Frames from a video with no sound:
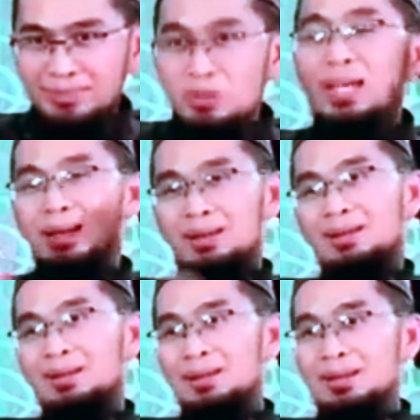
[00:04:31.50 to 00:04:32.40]
Misal,
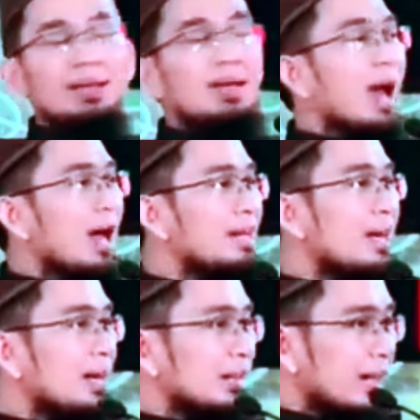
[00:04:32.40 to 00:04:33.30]
ada
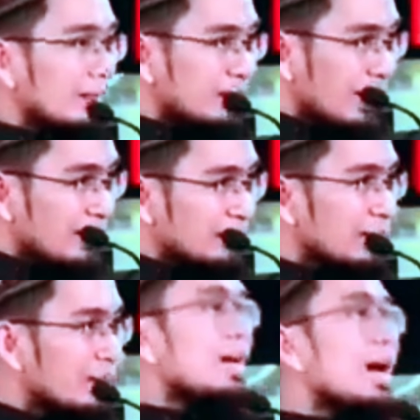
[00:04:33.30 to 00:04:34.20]
yang dilahirkan,
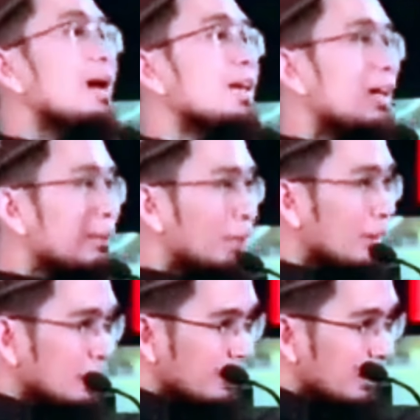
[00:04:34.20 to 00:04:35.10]
ada yang
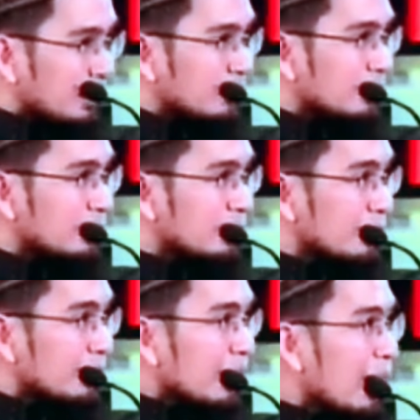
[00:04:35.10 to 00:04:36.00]
melahirkan,
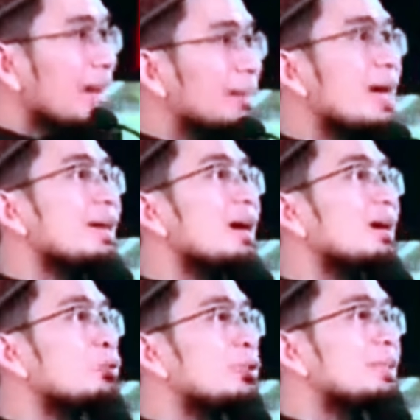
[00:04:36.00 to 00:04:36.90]
ada yang
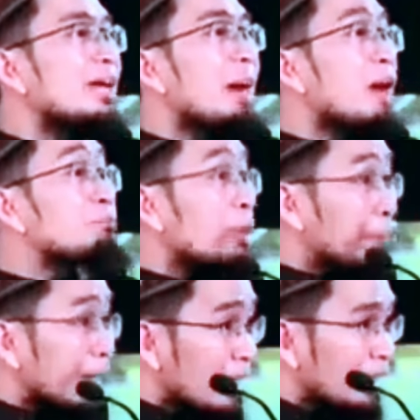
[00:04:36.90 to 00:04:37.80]
kemudian maaf
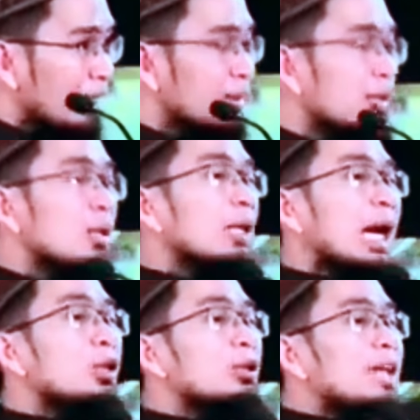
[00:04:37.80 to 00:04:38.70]
berpasangan.
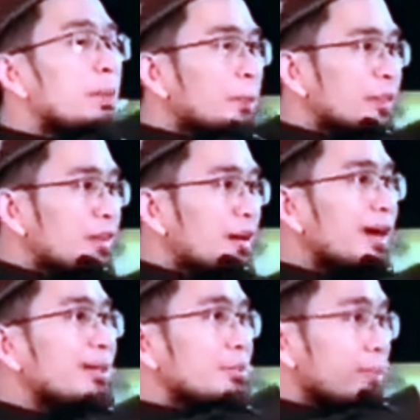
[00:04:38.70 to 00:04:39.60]
Kalau dia
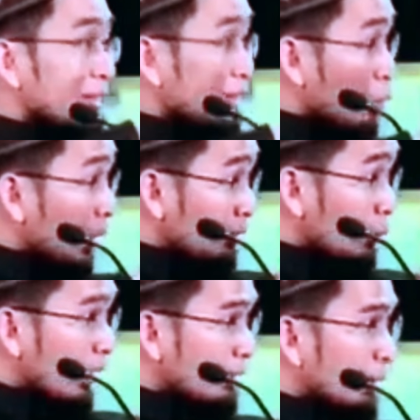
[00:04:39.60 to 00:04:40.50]
berpasangan berarti bukan
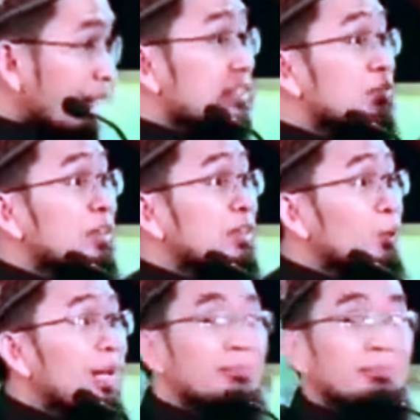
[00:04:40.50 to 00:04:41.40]
Tuhan karena sifat
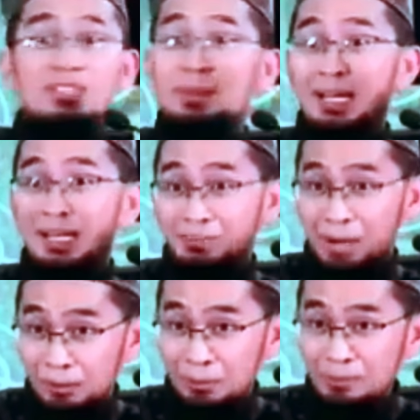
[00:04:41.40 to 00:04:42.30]
Tuhan mesti beda dengan
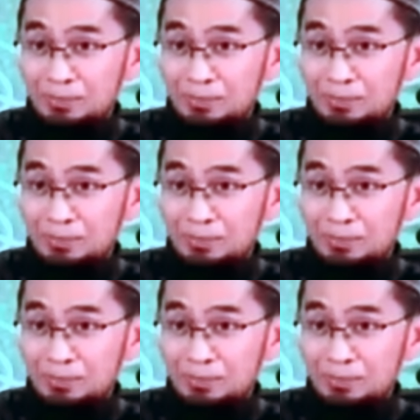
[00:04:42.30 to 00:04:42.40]
makhluk.